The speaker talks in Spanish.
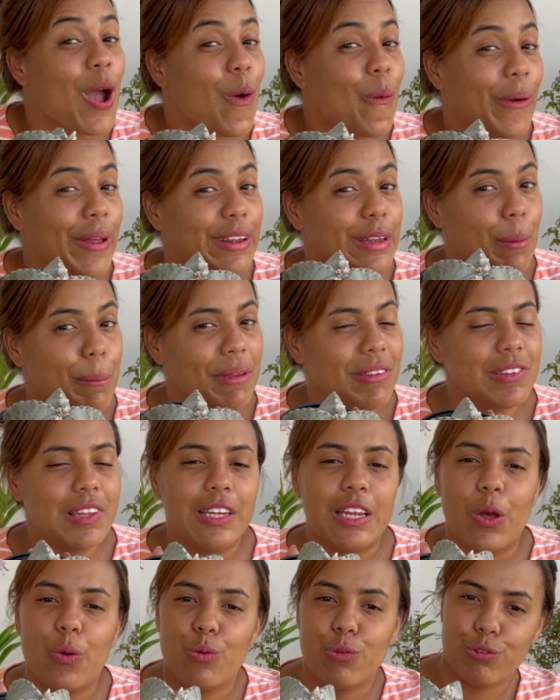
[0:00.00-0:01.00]
Cuéntame si
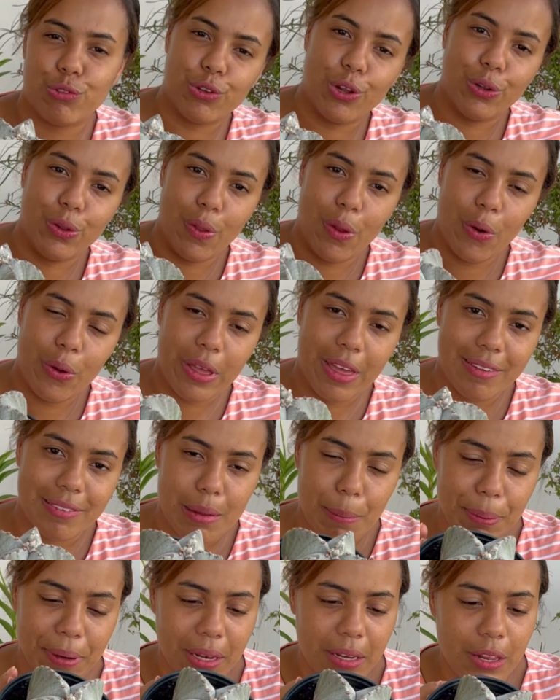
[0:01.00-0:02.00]
te gustó todo lo que has
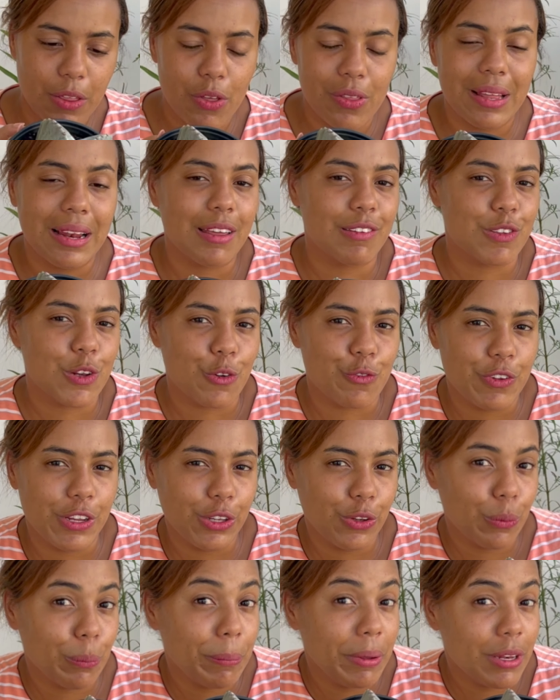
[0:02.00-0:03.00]
aprendido del
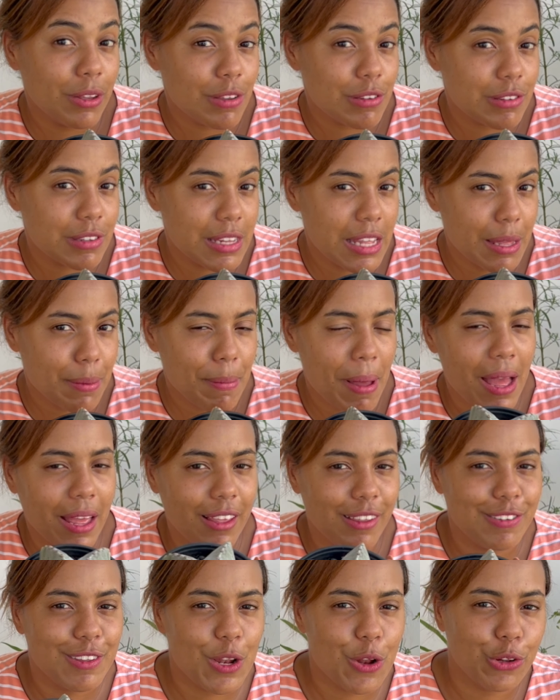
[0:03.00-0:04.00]
mirio miriostigma
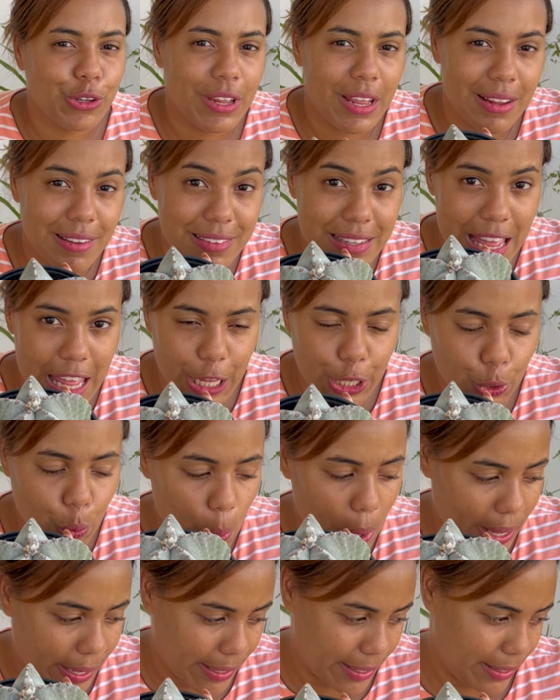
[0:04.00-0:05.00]
y si lo tienes en tu
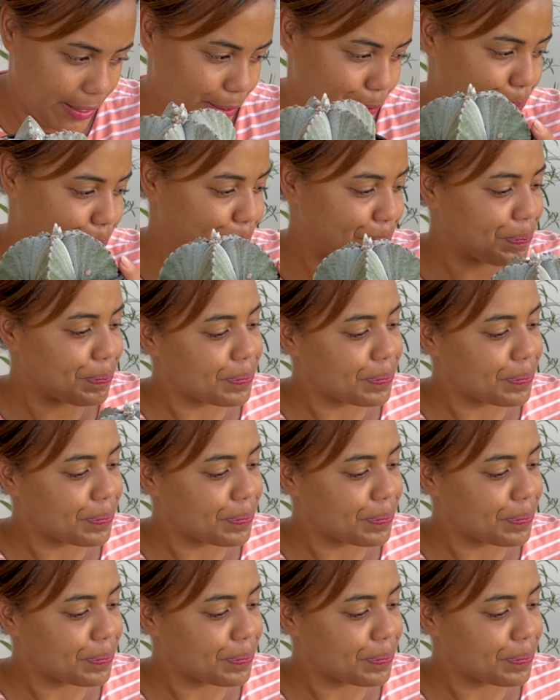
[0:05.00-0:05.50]
jardín.